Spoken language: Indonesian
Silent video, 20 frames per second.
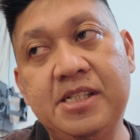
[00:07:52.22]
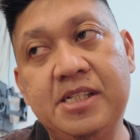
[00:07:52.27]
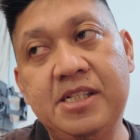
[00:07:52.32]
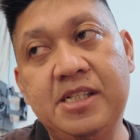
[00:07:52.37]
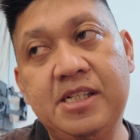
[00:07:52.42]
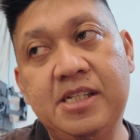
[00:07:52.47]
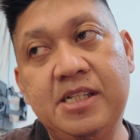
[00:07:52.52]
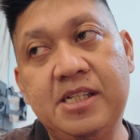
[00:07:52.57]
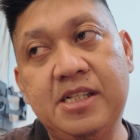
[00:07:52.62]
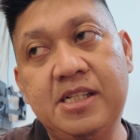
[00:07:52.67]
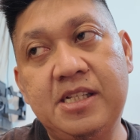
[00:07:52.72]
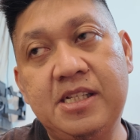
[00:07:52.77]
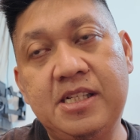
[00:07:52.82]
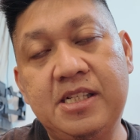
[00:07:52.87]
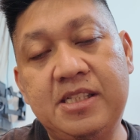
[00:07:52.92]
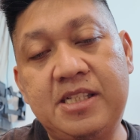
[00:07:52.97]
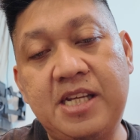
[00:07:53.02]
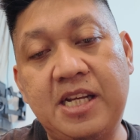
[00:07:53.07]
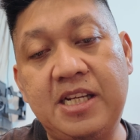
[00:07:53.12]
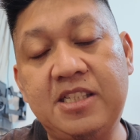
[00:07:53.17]
Iya.
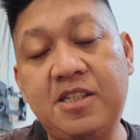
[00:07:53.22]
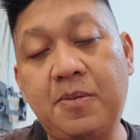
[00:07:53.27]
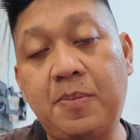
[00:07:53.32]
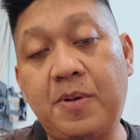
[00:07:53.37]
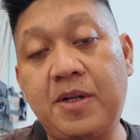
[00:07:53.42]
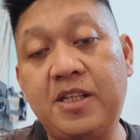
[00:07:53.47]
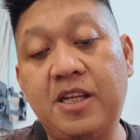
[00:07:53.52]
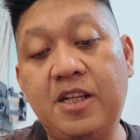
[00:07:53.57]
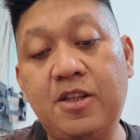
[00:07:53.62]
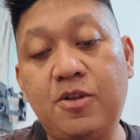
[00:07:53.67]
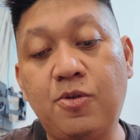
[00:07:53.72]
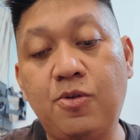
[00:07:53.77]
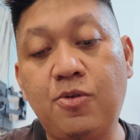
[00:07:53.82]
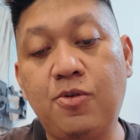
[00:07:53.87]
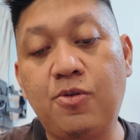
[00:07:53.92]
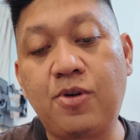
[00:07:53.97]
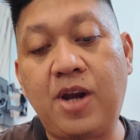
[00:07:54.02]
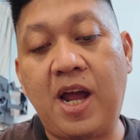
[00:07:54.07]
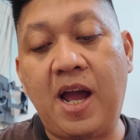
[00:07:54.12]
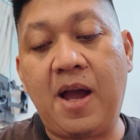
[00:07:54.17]
Jadi seperti
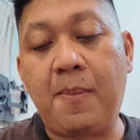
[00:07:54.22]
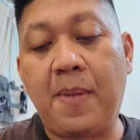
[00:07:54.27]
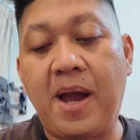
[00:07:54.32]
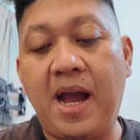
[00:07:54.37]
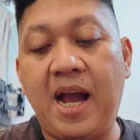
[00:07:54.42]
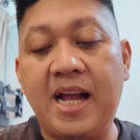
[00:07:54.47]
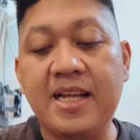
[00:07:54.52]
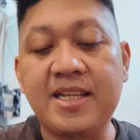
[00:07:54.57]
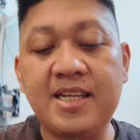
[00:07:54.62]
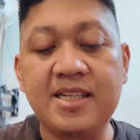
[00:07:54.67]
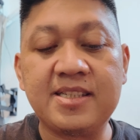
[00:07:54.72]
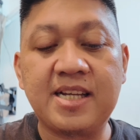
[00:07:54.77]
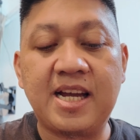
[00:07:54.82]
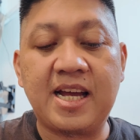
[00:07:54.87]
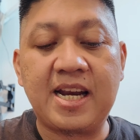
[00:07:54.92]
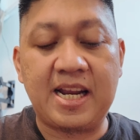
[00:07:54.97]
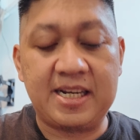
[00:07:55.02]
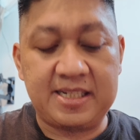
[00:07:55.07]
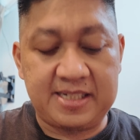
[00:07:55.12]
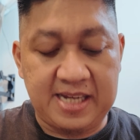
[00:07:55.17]
itu. Nah, makanya
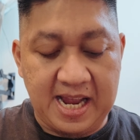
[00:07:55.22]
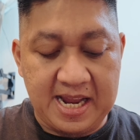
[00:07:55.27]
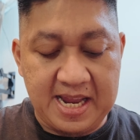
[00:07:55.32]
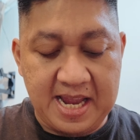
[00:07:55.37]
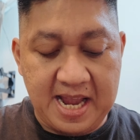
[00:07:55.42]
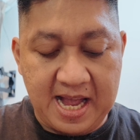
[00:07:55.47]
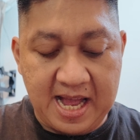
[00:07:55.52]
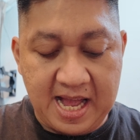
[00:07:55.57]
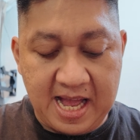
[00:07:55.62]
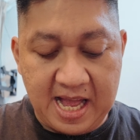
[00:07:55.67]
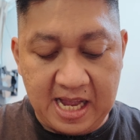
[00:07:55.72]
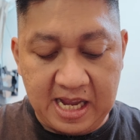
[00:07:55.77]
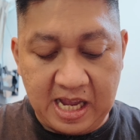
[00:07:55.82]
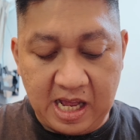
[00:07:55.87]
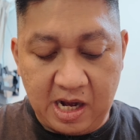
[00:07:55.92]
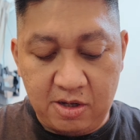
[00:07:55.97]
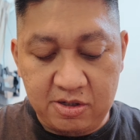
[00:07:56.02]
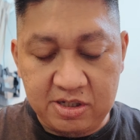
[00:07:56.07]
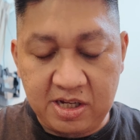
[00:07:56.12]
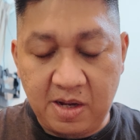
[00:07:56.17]
saran saya
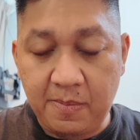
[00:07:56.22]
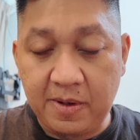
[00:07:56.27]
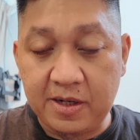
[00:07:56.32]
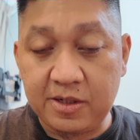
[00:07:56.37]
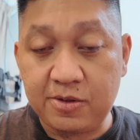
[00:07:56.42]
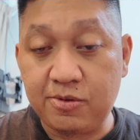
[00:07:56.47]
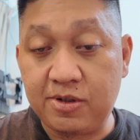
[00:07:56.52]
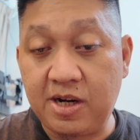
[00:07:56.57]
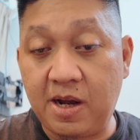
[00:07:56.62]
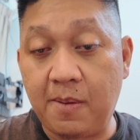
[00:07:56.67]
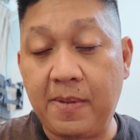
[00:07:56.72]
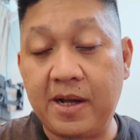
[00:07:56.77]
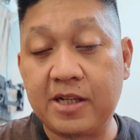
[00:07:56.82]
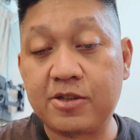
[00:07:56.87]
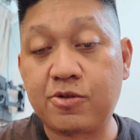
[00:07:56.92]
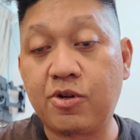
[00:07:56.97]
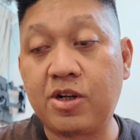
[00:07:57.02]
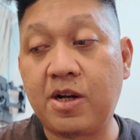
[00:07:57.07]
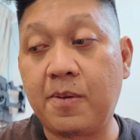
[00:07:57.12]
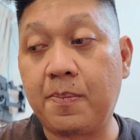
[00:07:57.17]
kalau sampean sudah
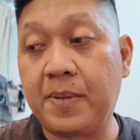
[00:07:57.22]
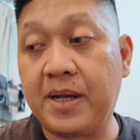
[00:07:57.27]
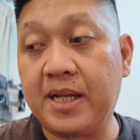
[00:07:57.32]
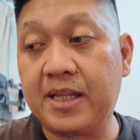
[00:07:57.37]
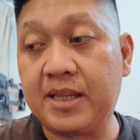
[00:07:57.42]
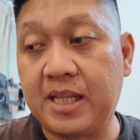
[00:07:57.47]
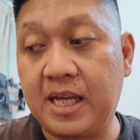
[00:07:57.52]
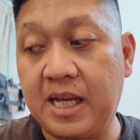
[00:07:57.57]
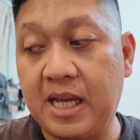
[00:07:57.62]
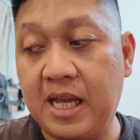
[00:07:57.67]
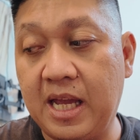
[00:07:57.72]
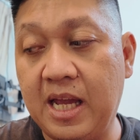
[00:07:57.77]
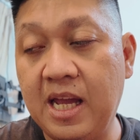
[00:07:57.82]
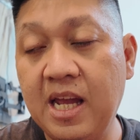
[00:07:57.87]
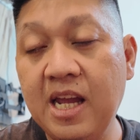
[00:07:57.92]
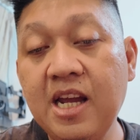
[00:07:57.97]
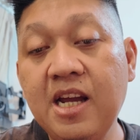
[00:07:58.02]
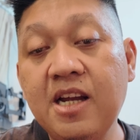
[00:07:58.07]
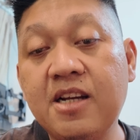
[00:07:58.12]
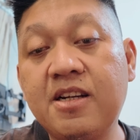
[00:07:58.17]
masuk ke PT
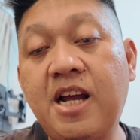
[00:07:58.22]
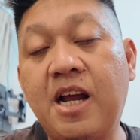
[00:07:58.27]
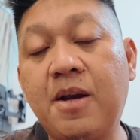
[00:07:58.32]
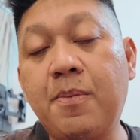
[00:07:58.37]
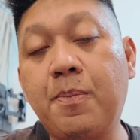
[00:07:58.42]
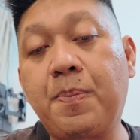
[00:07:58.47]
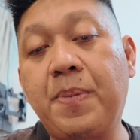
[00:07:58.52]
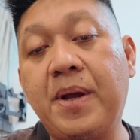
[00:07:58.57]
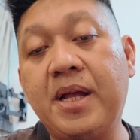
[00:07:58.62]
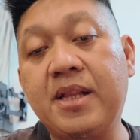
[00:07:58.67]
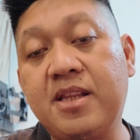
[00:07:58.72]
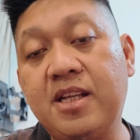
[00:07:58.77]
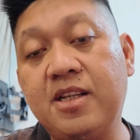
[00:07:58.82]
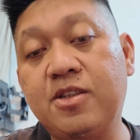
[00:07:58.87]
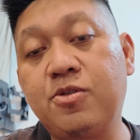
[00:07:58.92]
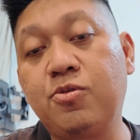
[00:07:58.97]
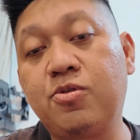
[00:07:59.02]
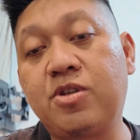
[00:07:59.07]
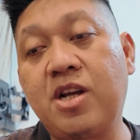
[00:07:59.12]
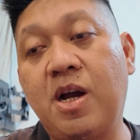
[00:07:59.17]
dan PT
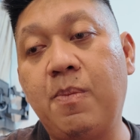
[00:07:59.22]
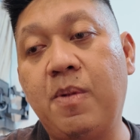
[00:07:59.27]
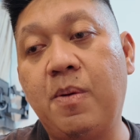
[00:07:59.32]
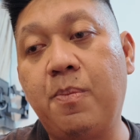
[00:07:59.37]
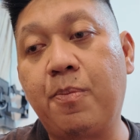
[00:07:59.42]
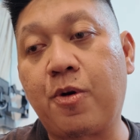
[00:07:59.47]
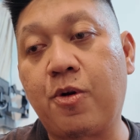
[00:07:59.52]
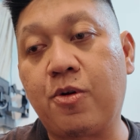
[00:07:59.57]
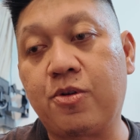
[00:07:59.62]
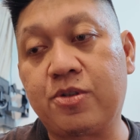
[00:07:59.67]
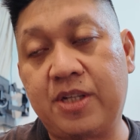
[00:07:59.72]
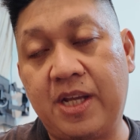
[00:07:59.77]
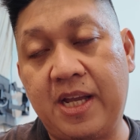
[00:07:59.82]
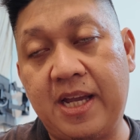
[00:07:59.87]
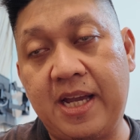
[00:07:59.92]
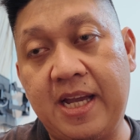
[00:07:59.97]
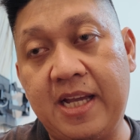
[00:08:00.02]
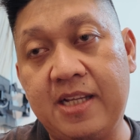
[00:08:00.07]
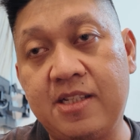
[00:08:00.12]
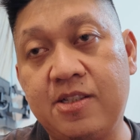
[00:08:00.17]
sudah
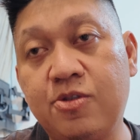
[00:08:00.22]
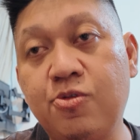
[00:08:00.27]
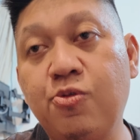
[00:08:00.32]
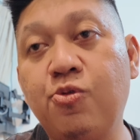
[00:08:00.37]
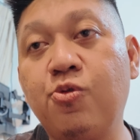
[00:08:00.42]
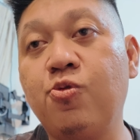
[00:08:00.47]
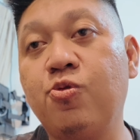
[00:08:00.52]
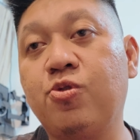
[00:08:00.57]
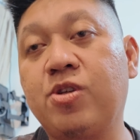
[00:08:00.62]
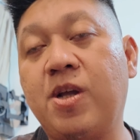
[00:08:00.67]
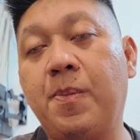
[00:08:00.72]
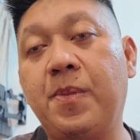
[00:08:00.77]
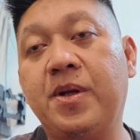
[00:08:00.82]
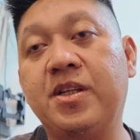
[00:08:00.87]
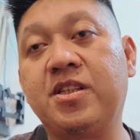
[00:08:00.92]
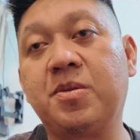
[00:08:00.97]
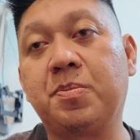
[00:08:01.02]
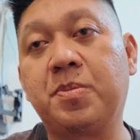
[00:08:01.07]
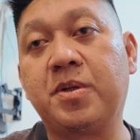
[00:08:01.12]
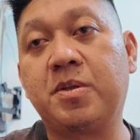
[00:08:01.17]
memproses, suruh
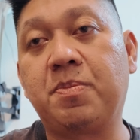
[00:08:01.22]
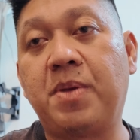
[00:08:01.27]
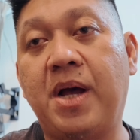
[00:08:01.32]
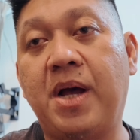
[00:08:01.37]
sampean cepat